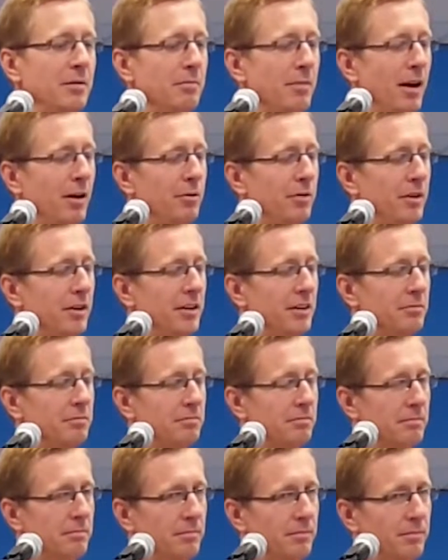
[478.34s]
Takie
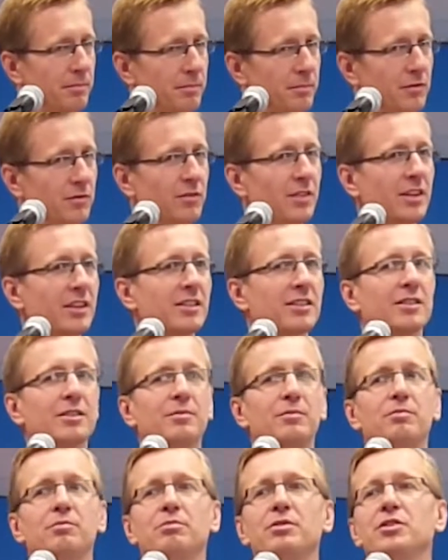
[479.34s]
małe,
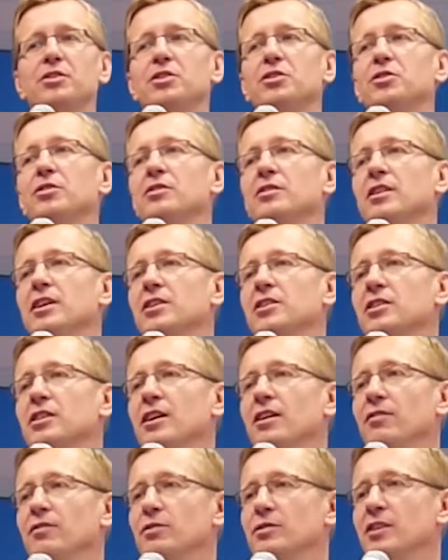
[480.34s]
wiesz,
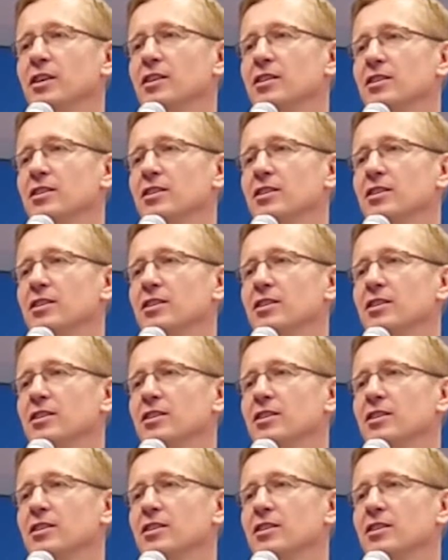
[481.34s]
pięćdziesiąteczka,